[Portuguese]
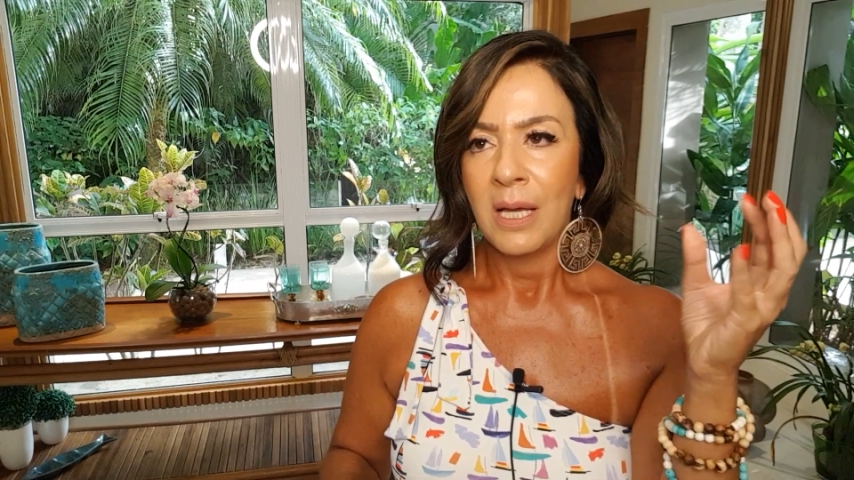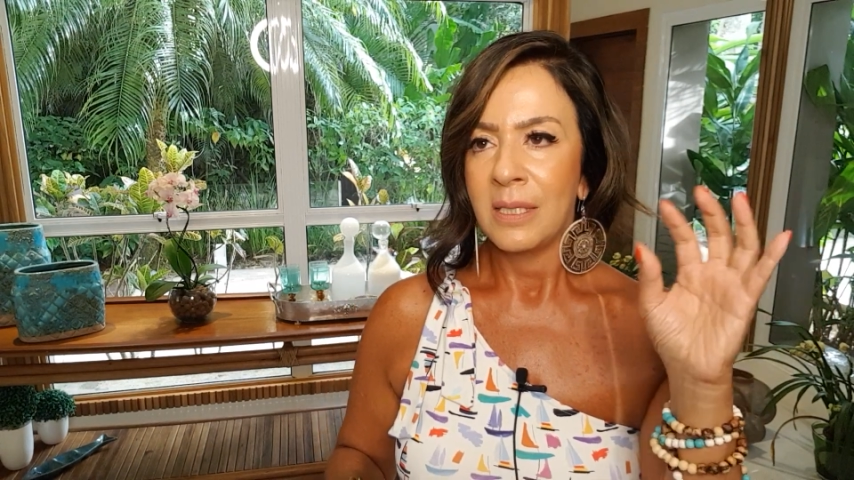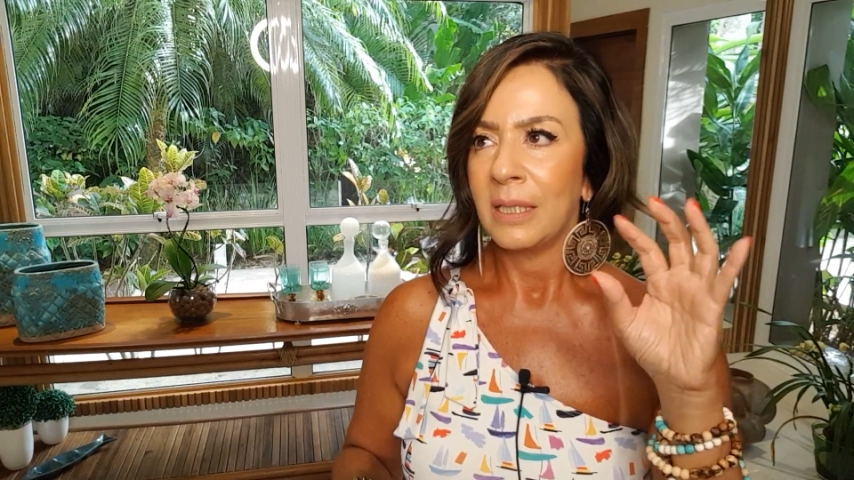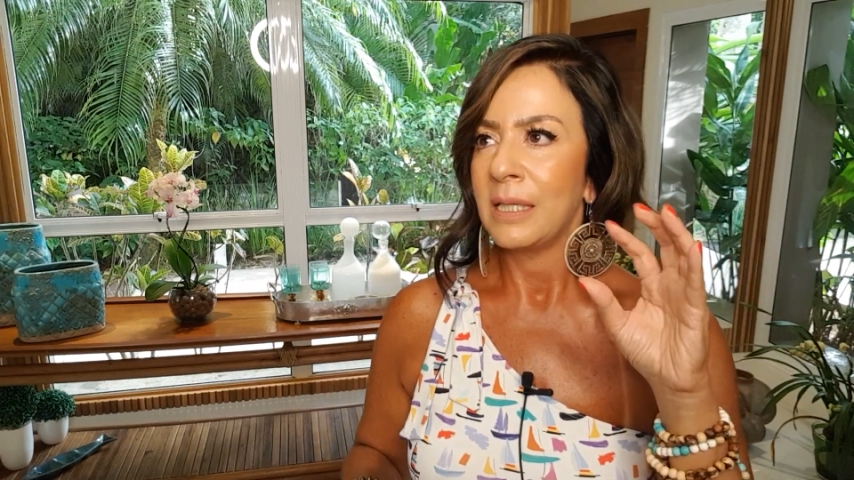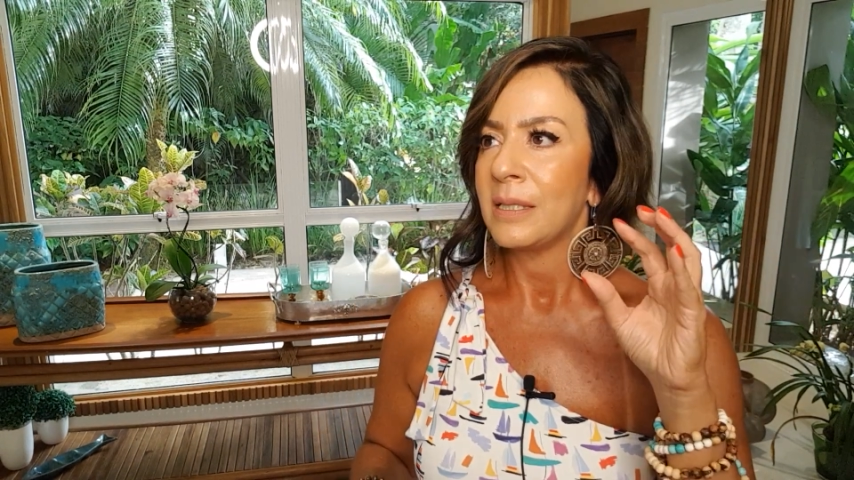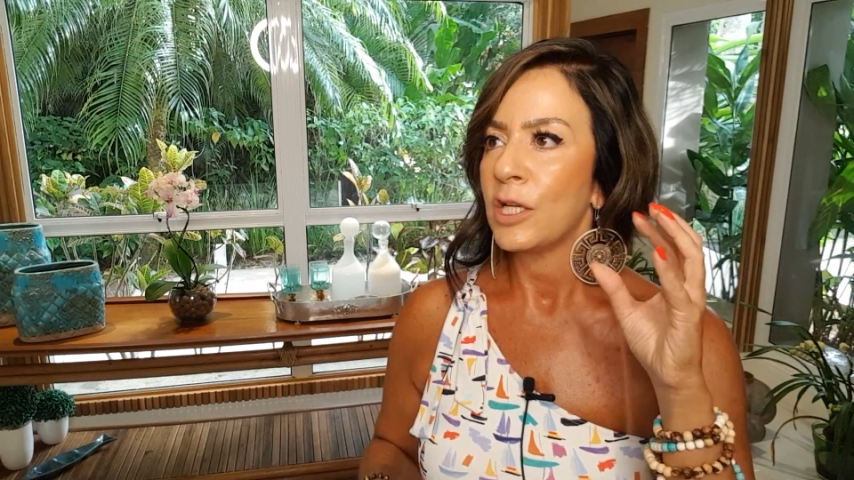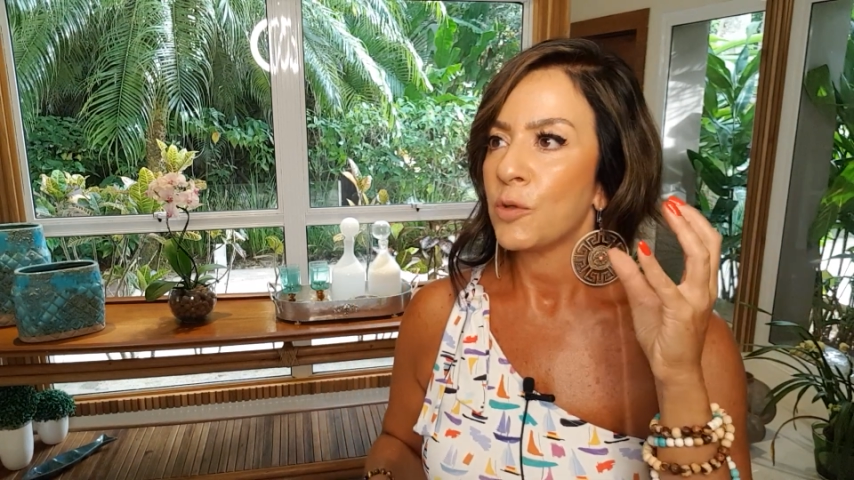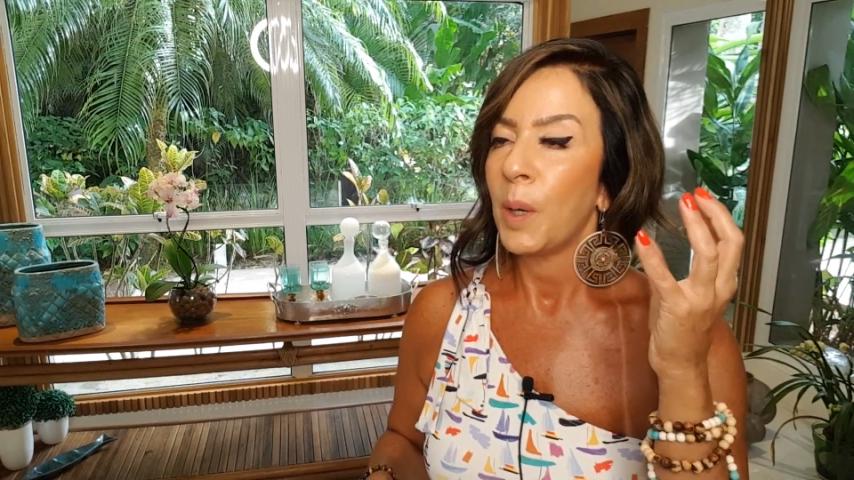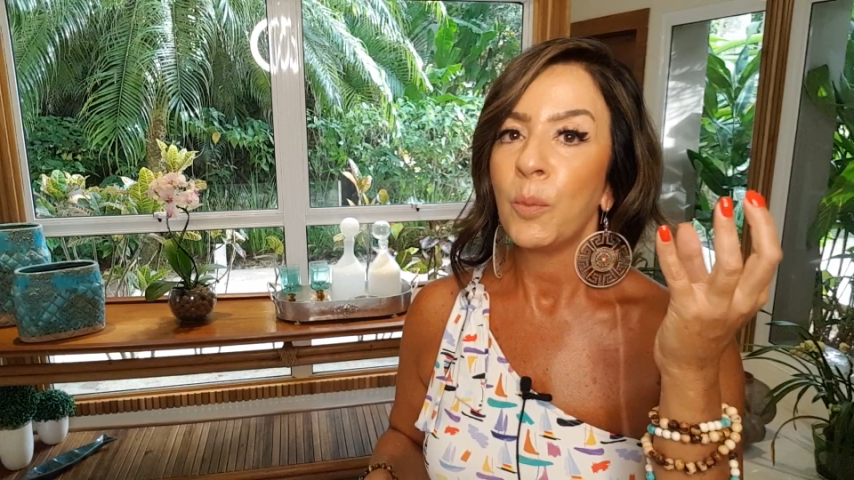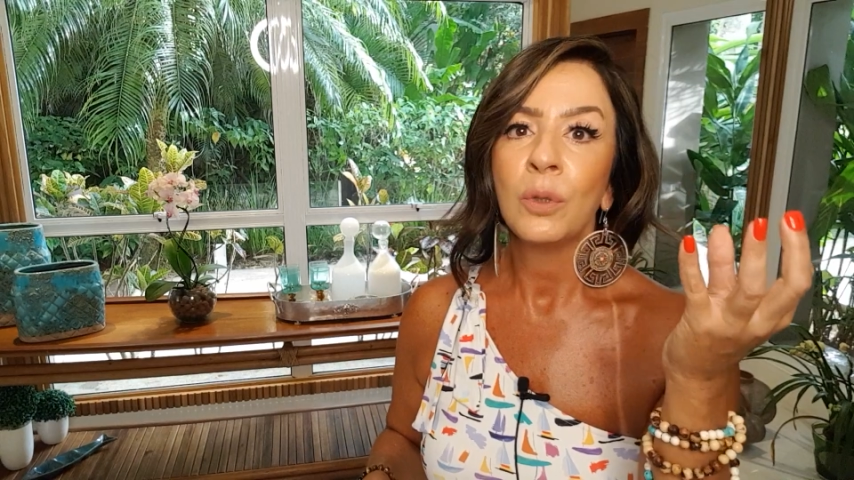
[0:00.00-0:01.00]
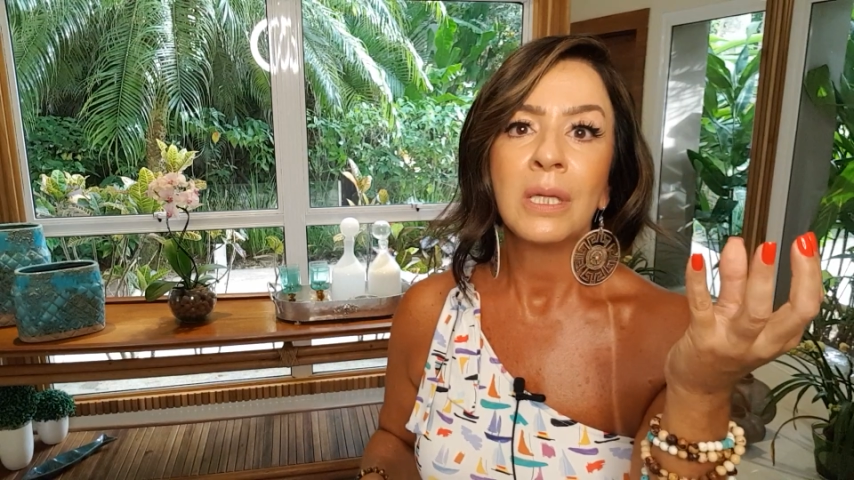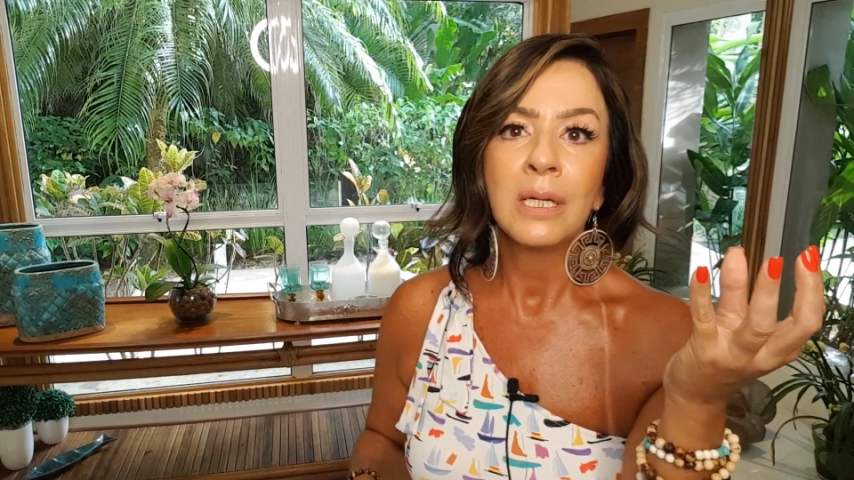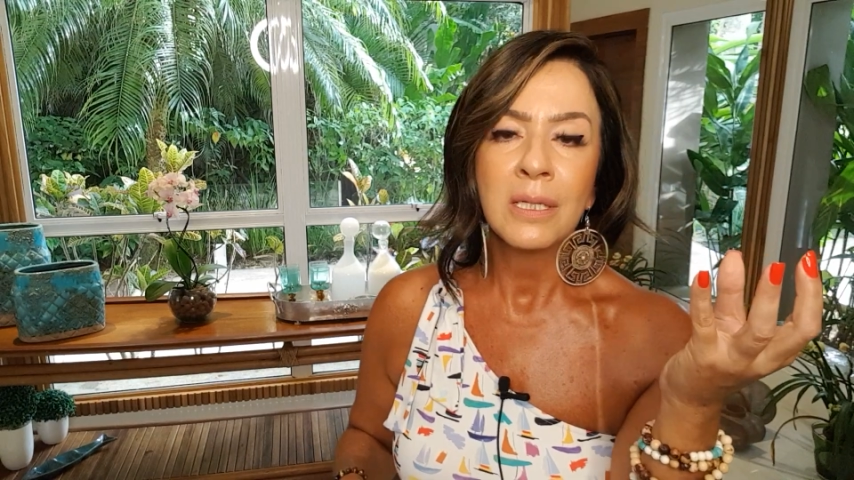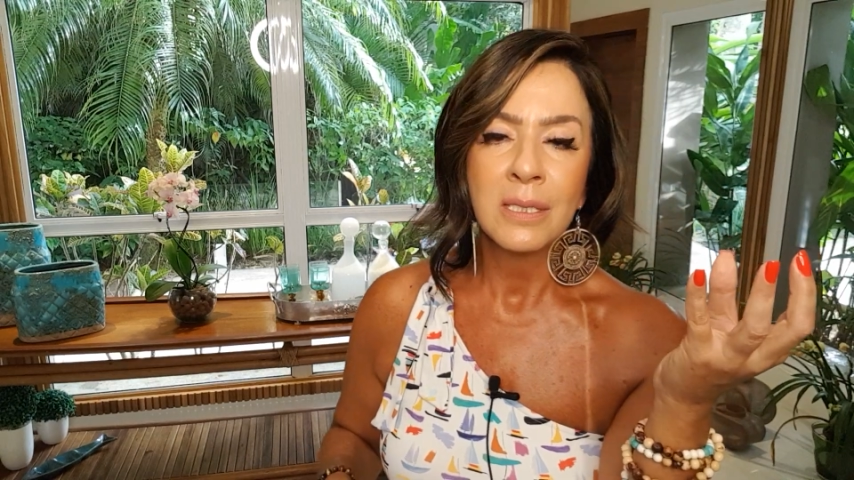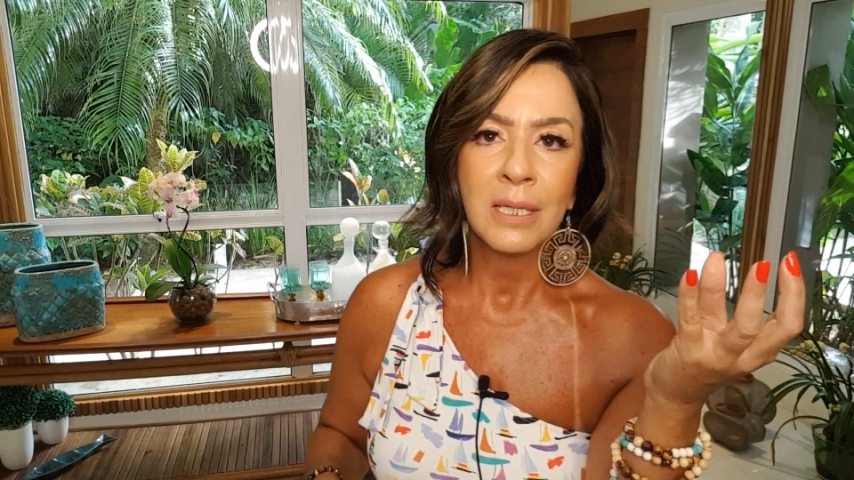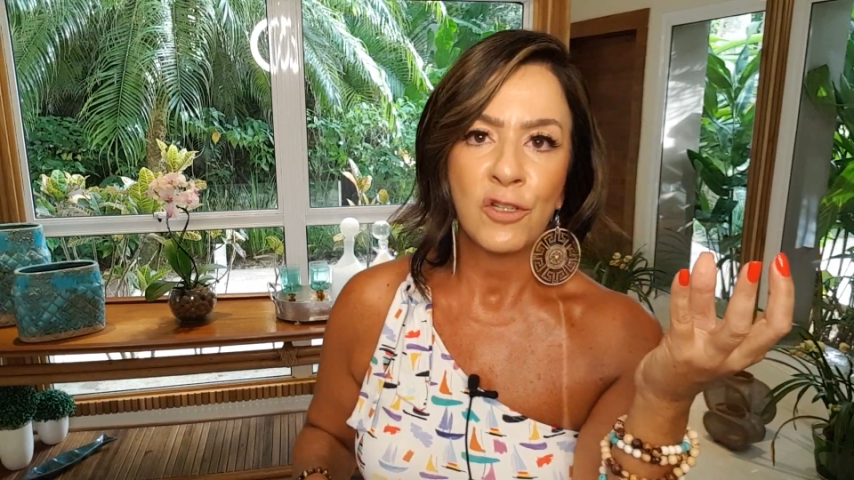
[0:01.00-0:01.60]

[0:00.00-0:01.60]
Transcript: você deseja uma mudança